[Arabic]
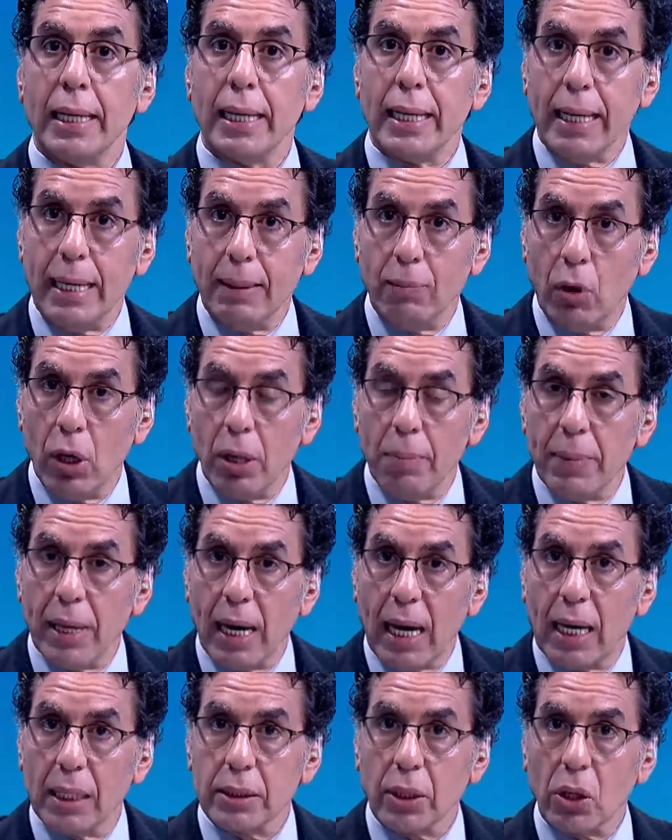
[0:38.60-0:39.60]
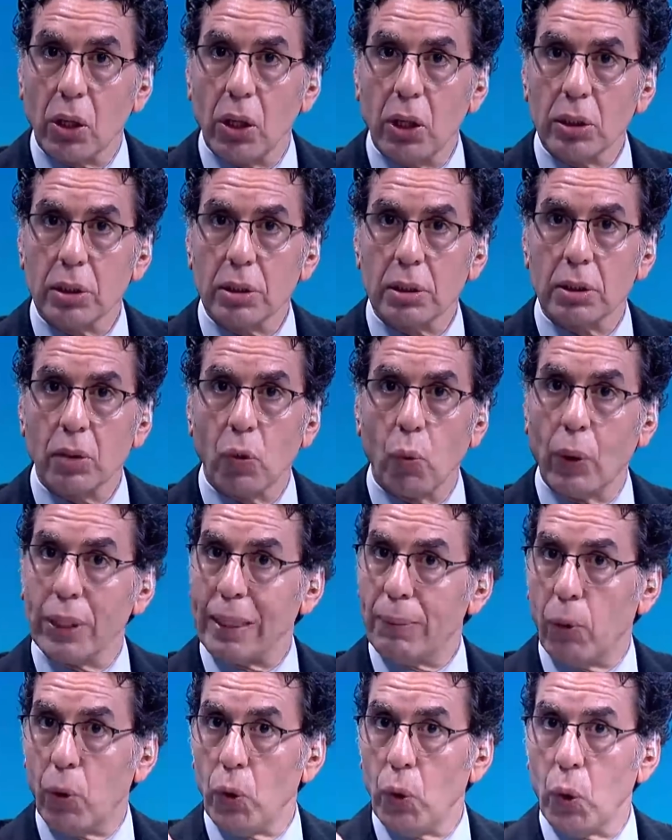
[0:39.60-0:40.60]
المهم يا حضرات وانا
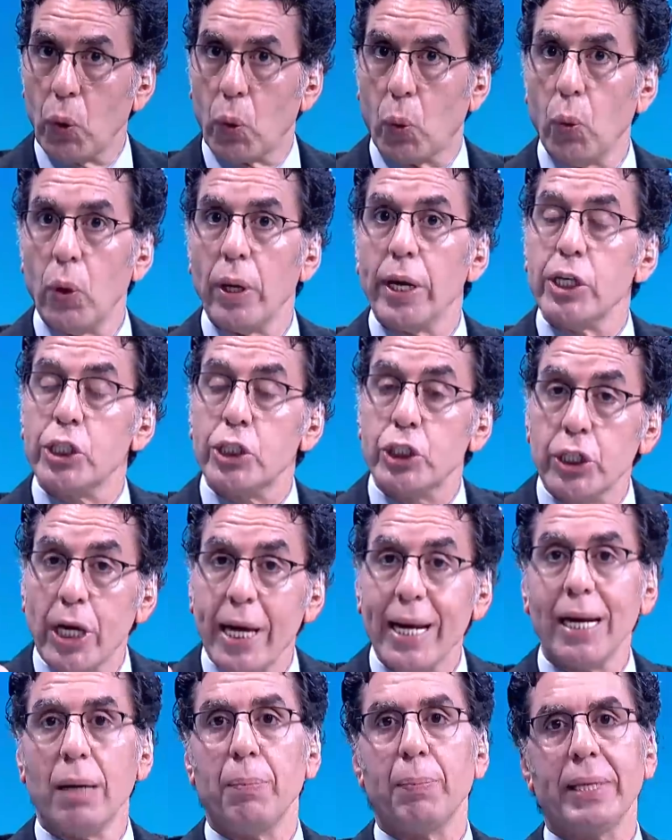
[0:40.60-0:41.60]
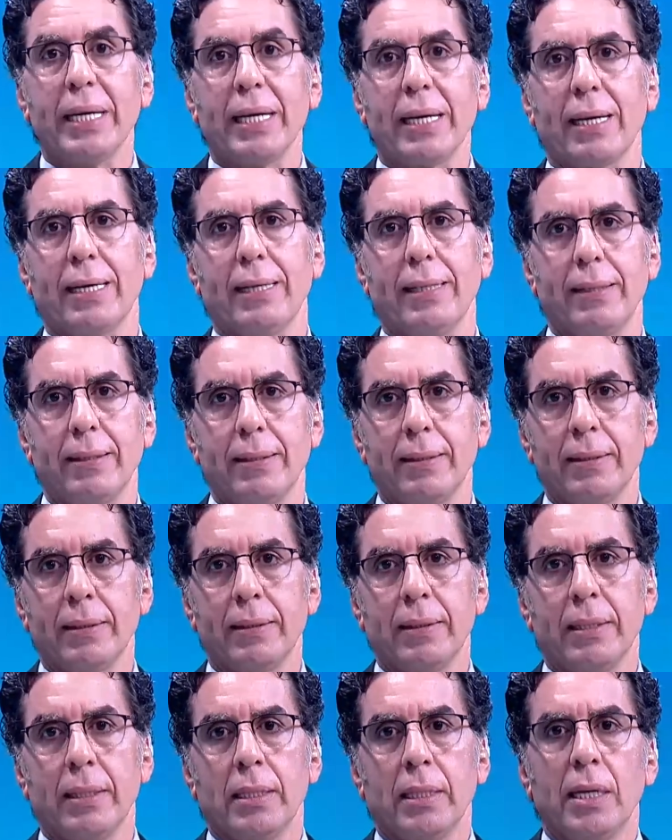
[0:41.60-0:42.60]
بقول لكم الشارع بيغلي
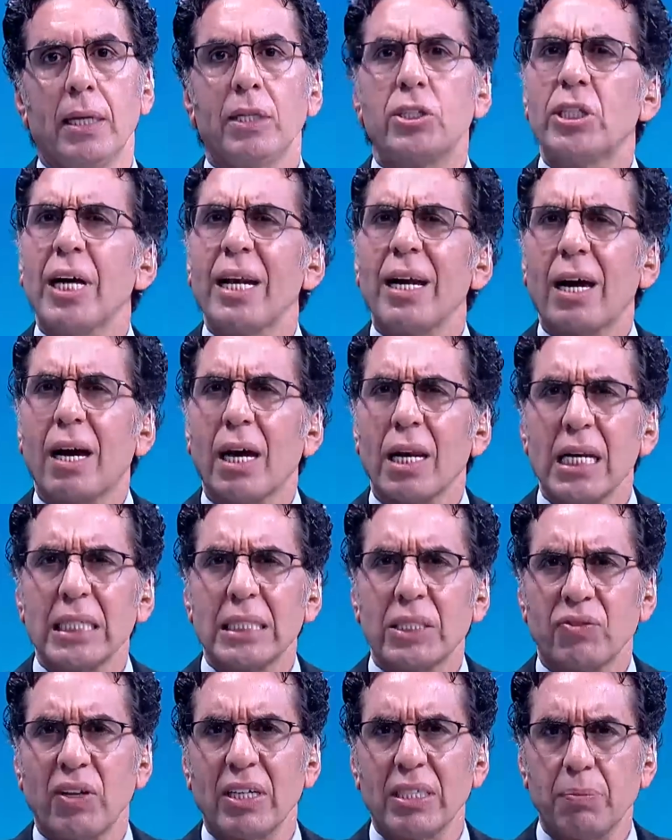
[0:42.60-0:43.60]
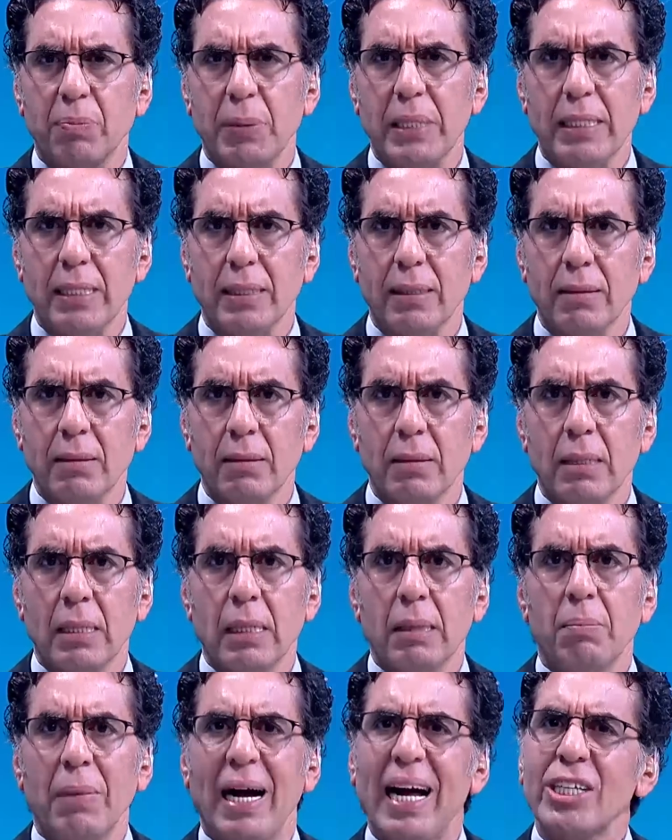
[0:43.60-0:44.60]
الشارع خلاص فاض بيه
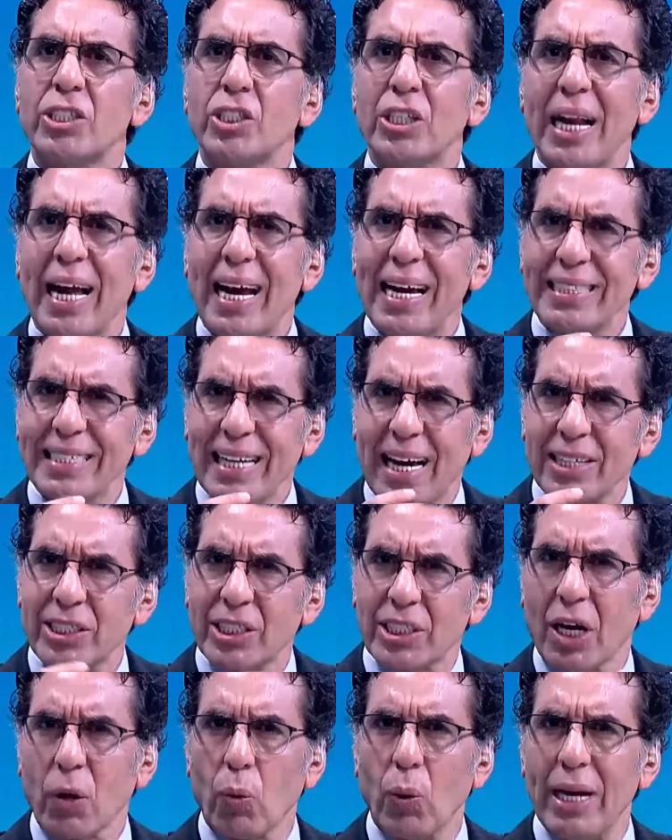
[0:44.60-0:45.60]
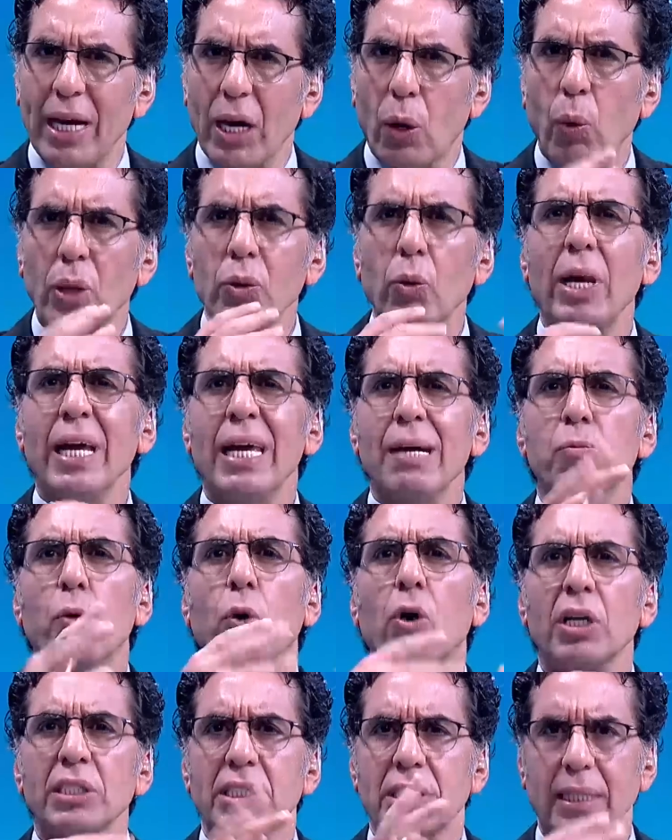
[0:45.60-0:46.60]
ما عادش لا عايز عسكر ولا اخوان ولا يهمه
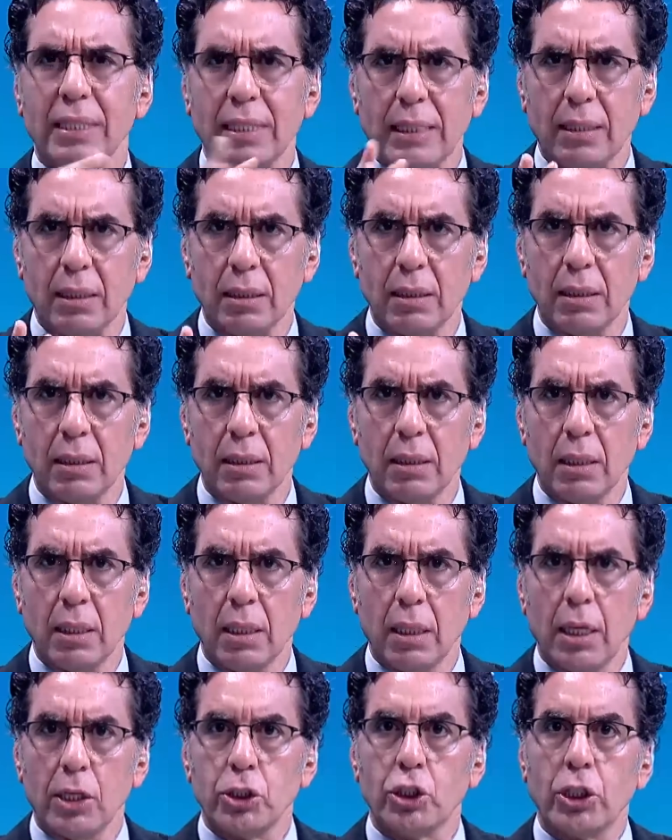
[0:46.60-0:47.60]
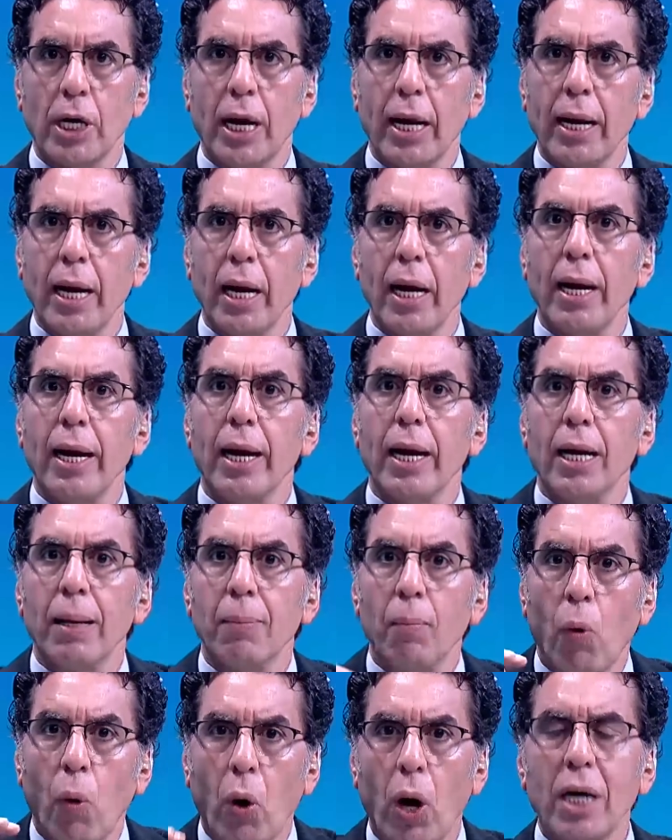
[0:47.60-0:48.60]
القصه دي الشارع
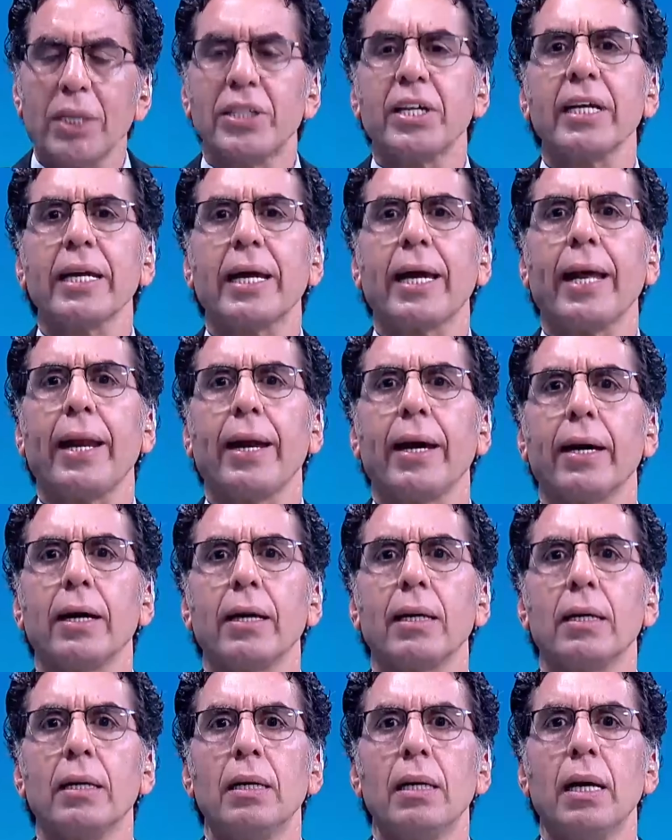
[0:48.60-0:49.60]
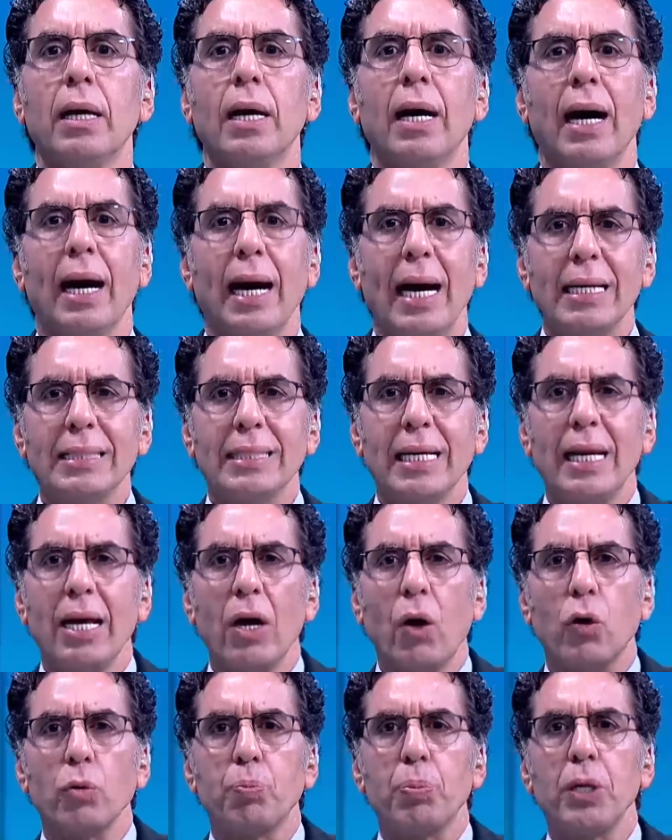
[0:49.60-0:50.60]
المواطن غرق عايز اللي
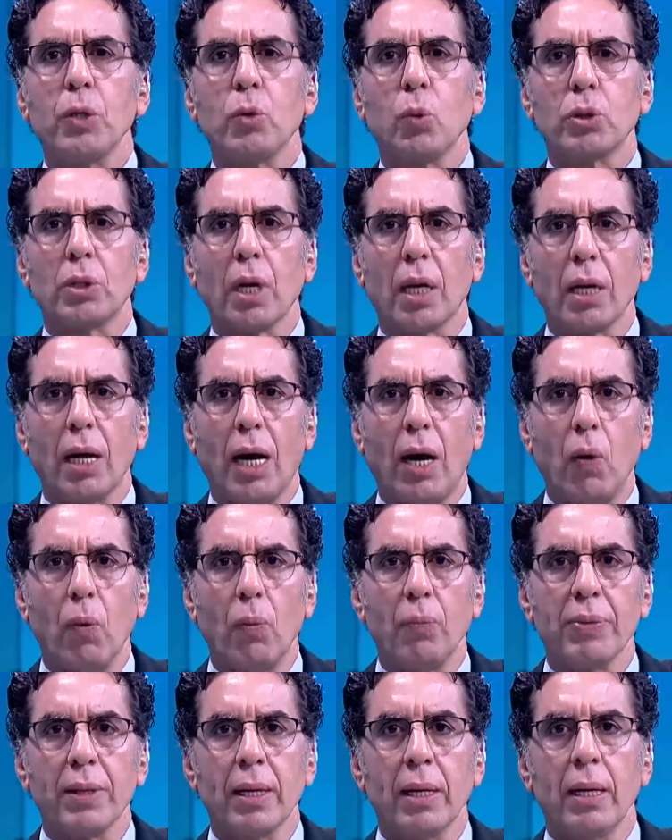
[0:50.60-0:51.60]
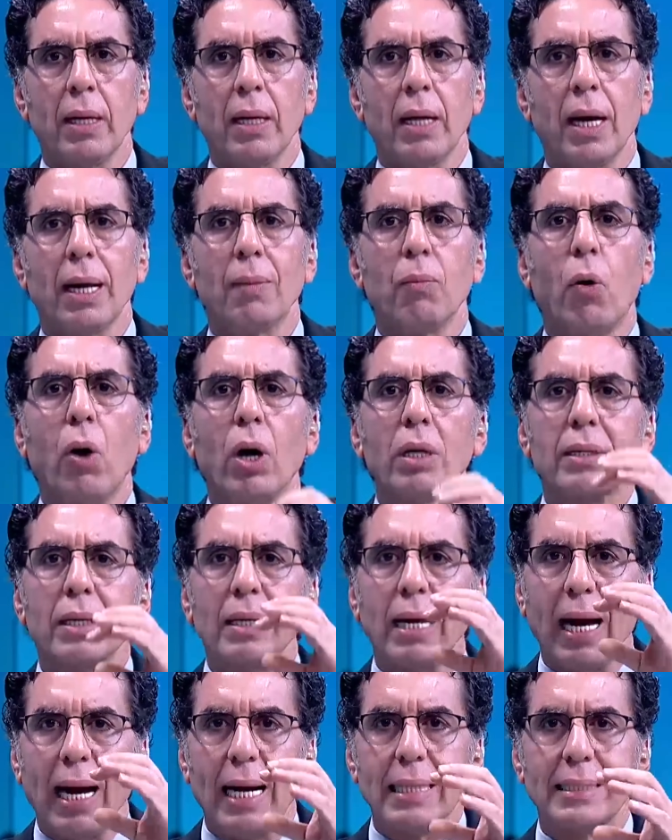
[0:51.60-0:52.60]
ياخد بايده ويطلعه المواطن
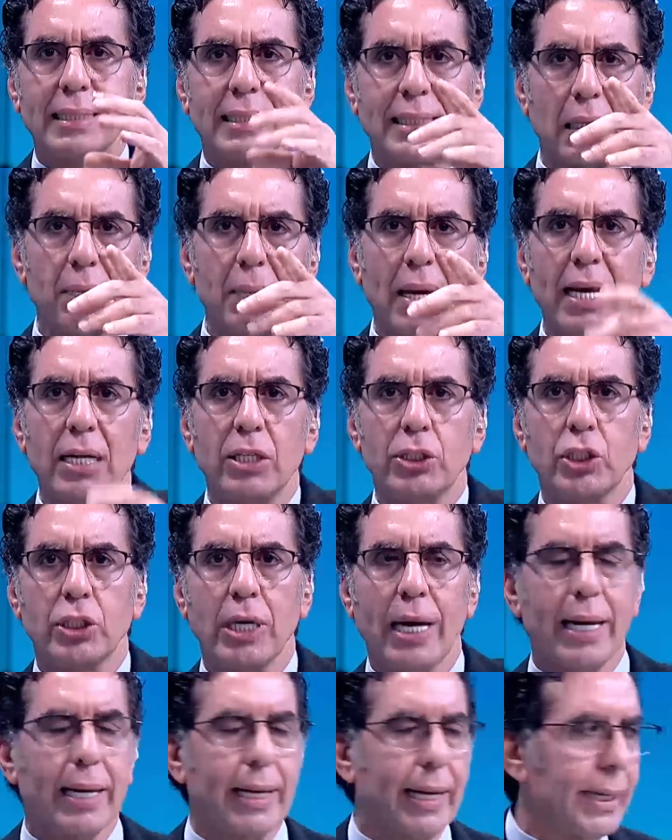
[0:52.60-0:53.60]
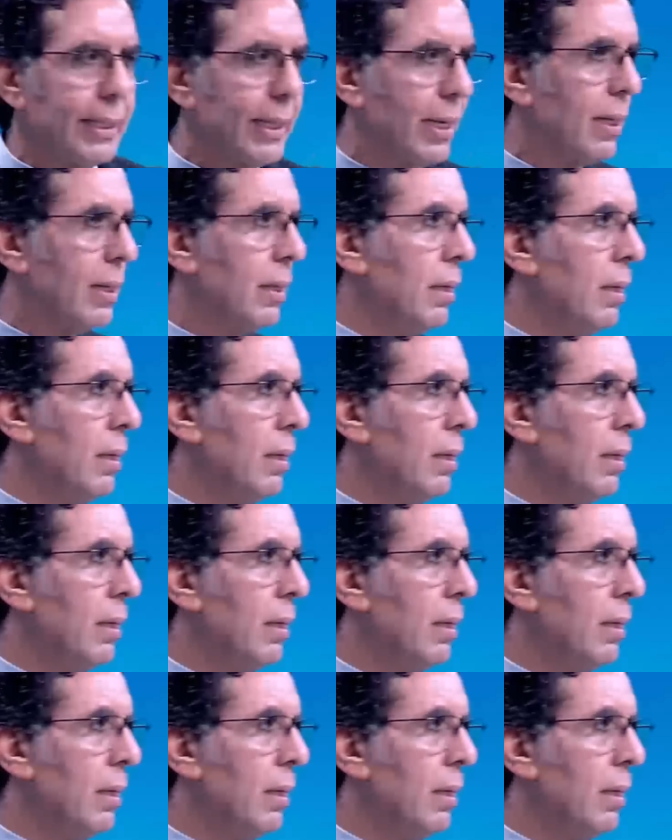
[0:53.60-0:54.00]
حس زي ما قال الشاعر كده